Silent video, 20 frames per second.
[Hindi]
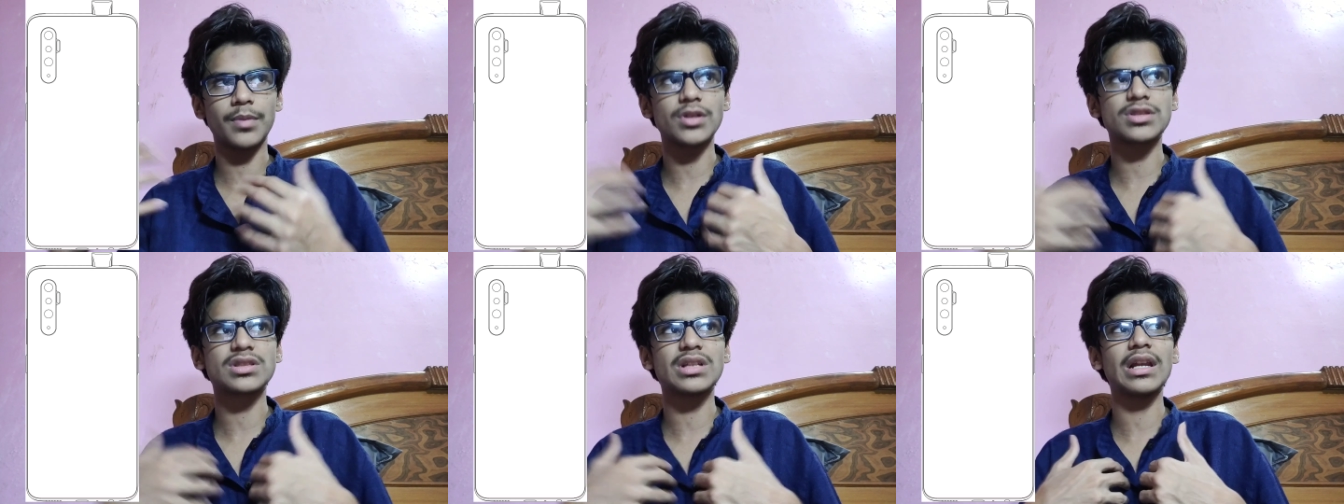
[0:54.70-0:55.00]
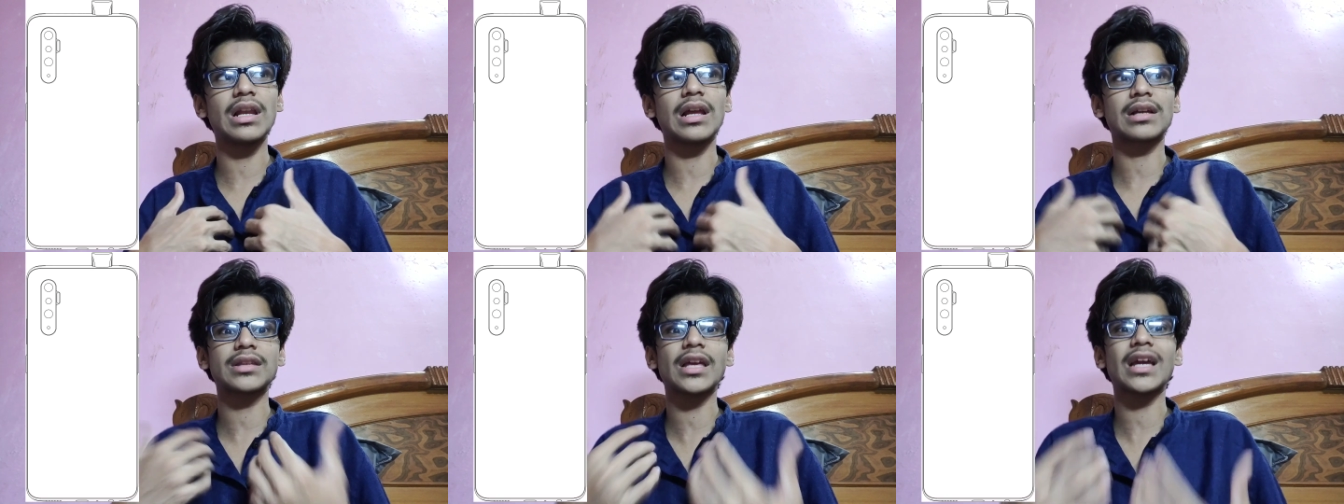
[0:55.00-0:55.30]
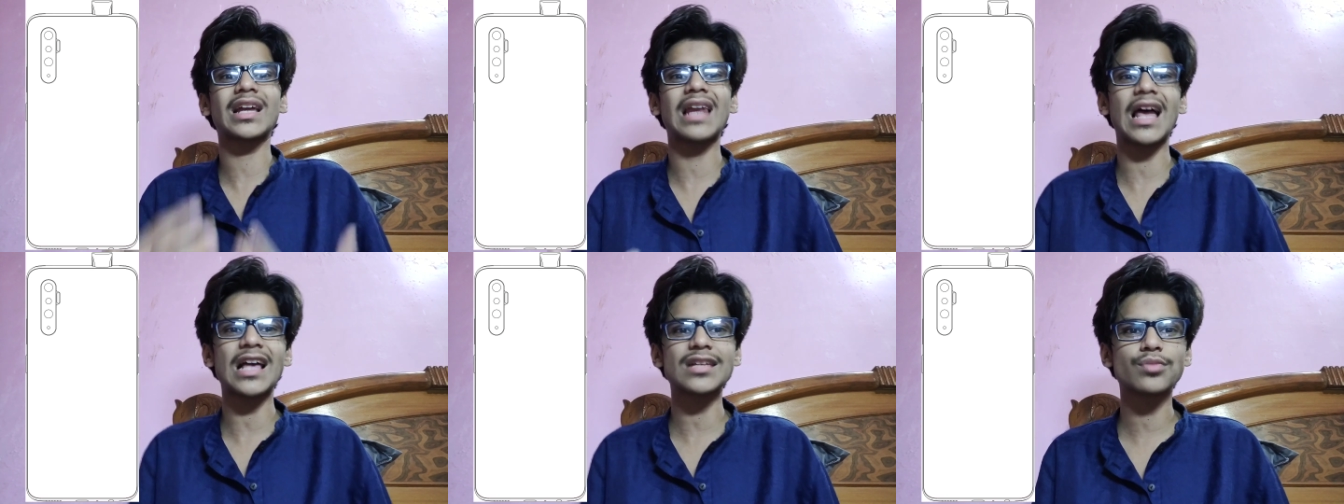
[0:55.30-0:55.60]
पर्सनली
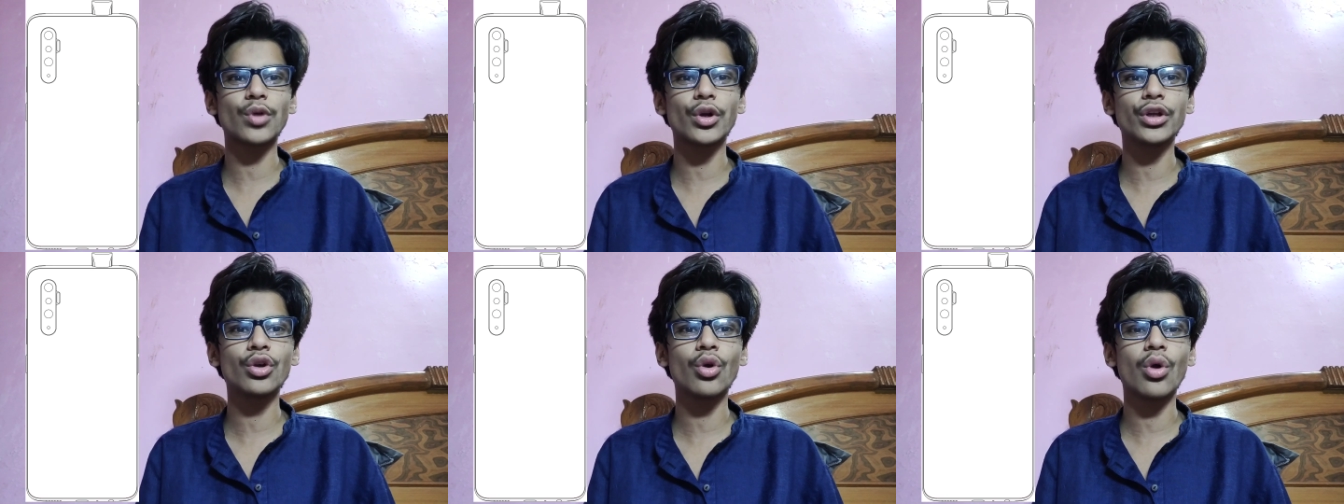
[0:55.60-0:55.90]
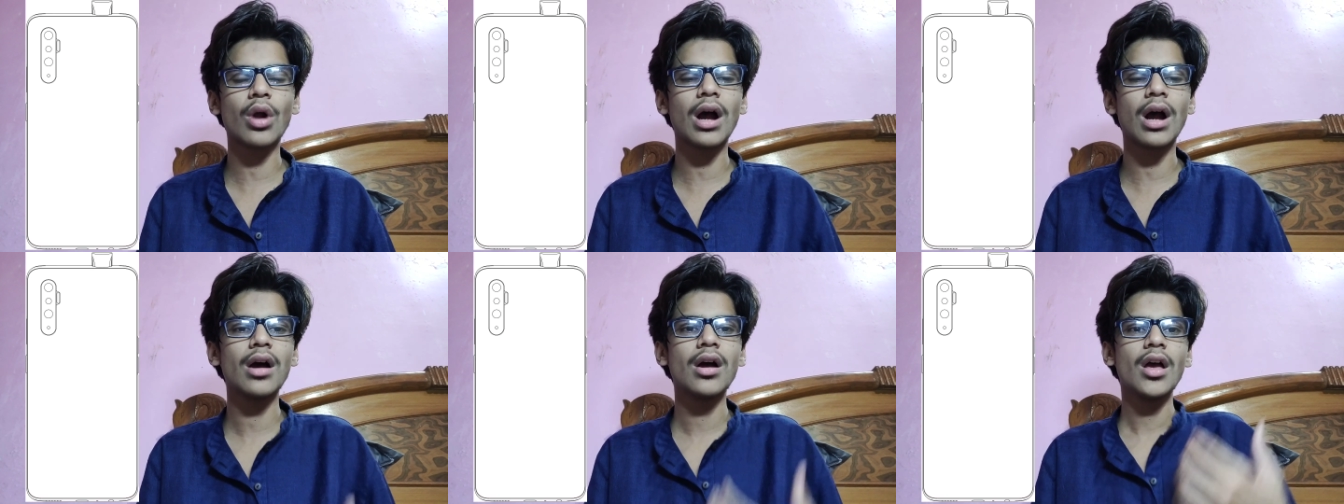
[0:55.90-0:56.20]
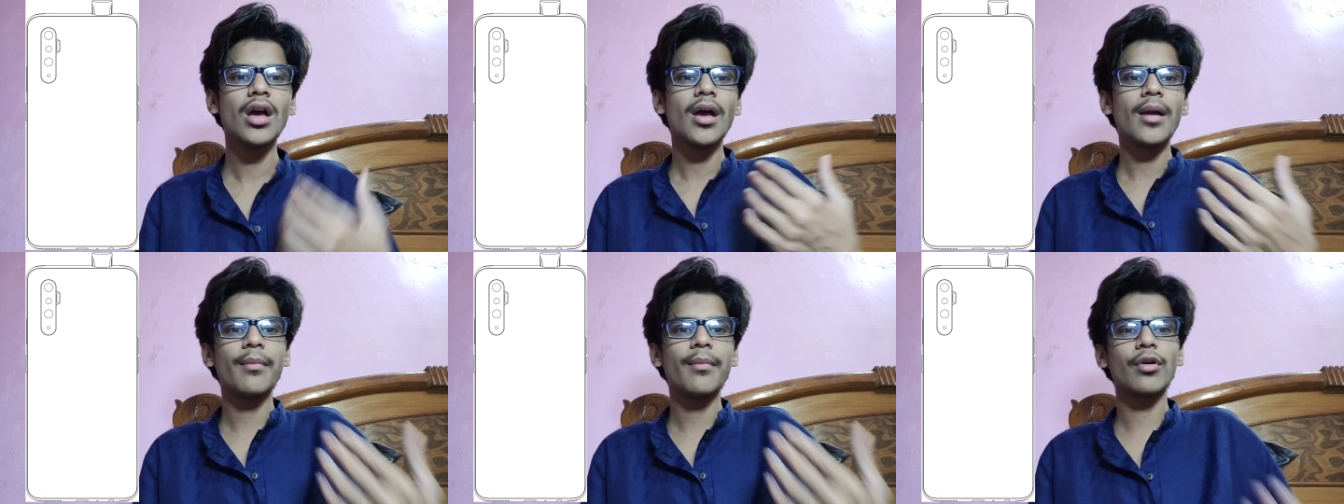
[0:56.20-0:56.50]
लगता है ग्लास बॉडी होगा
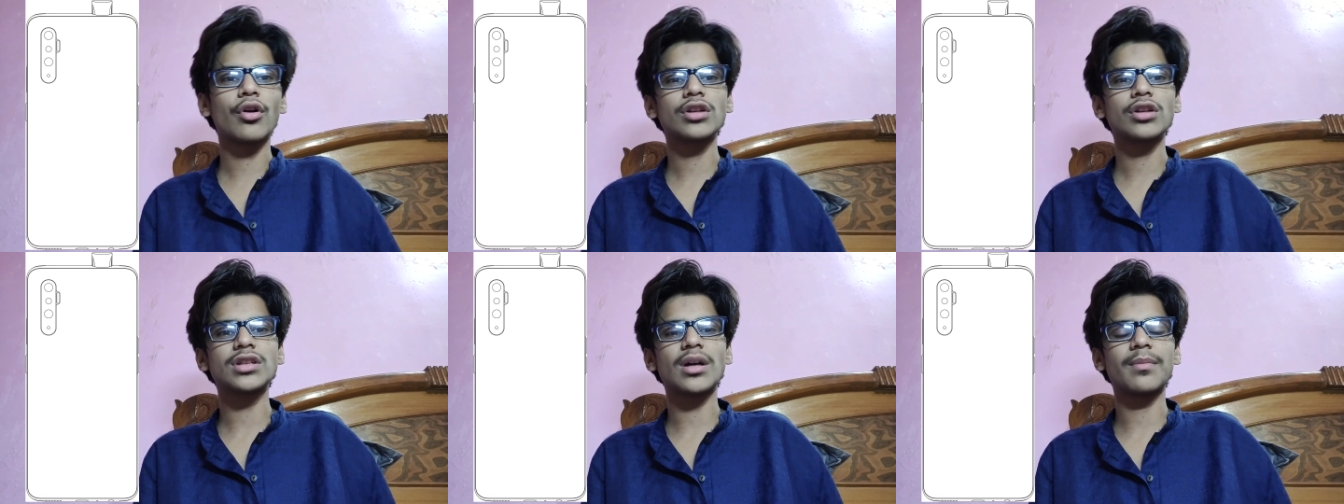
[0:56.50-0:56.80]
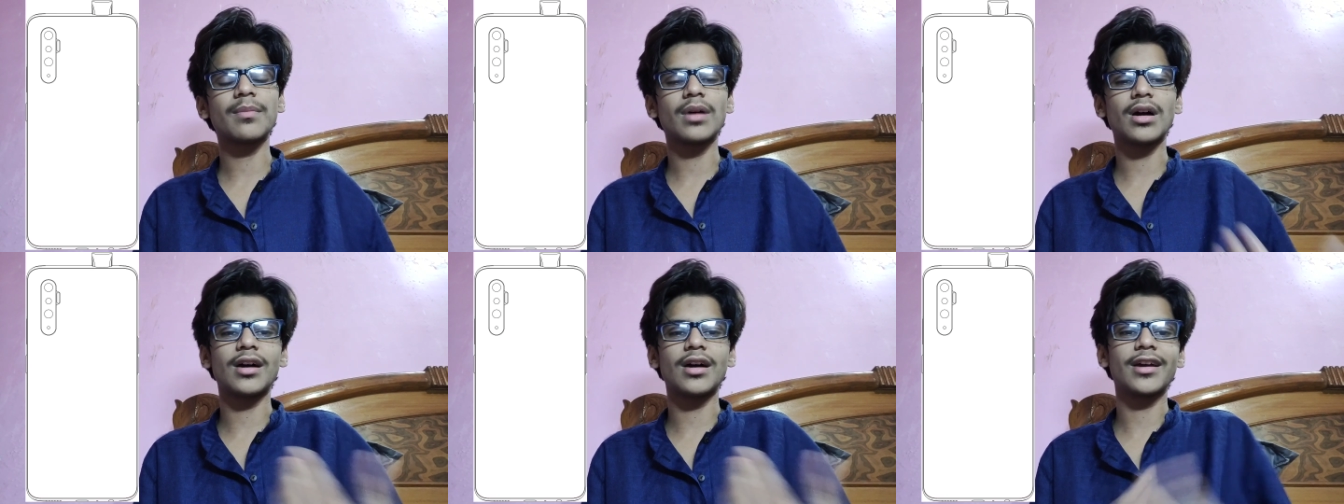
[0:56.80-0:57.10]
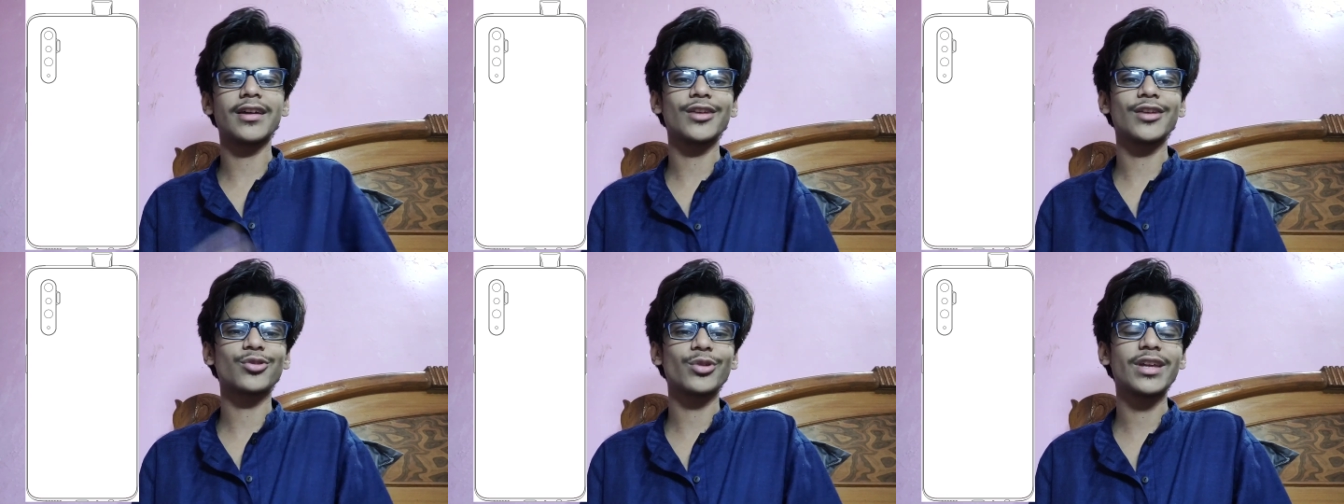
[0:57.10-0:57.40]
बिकॉज अब
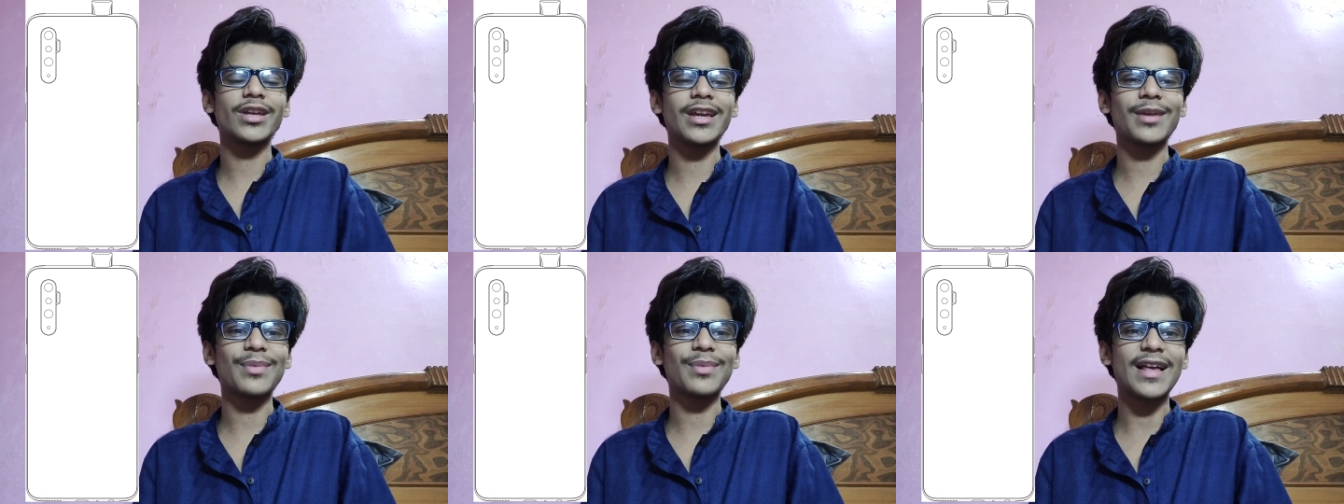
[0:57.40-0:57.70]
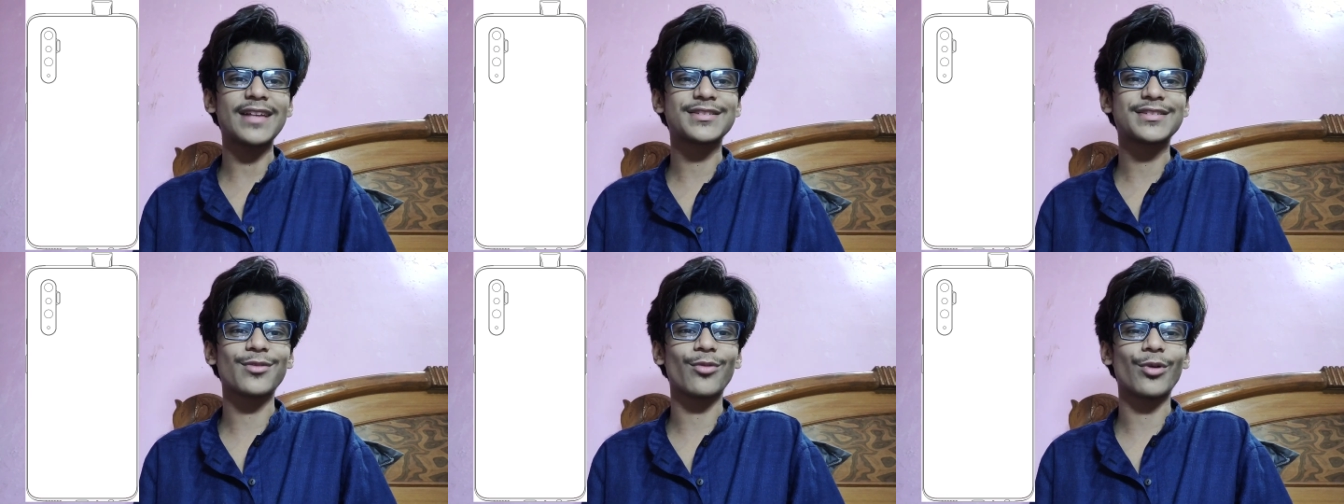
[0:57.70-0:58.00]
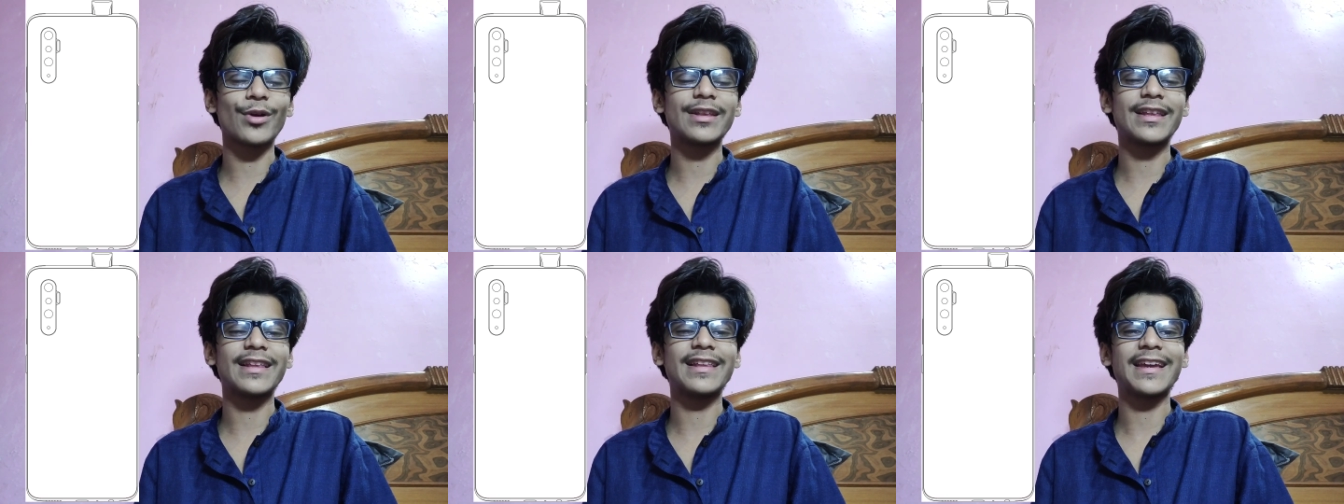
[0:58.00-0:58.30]
ये तो नहीं है कि
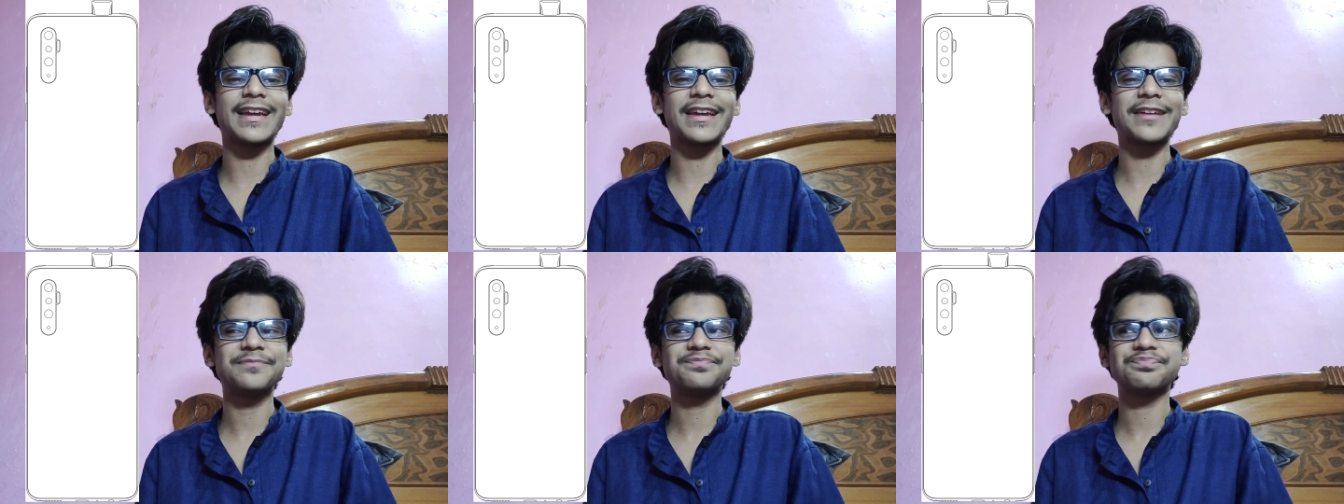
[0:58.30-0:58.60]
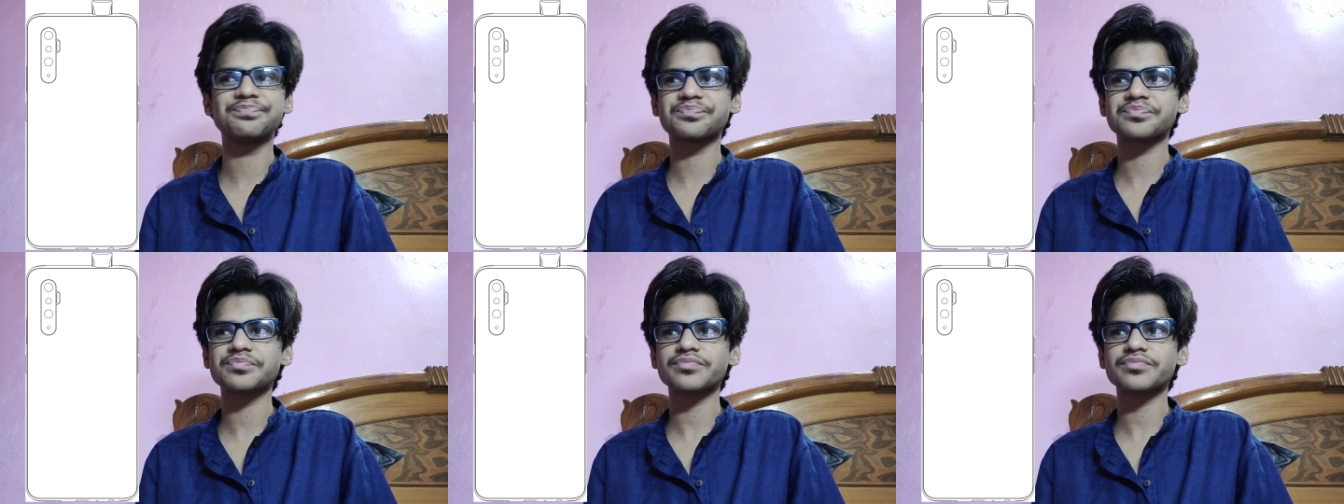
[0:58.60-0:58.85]
प्लास्टिक बॉडी दे देंगे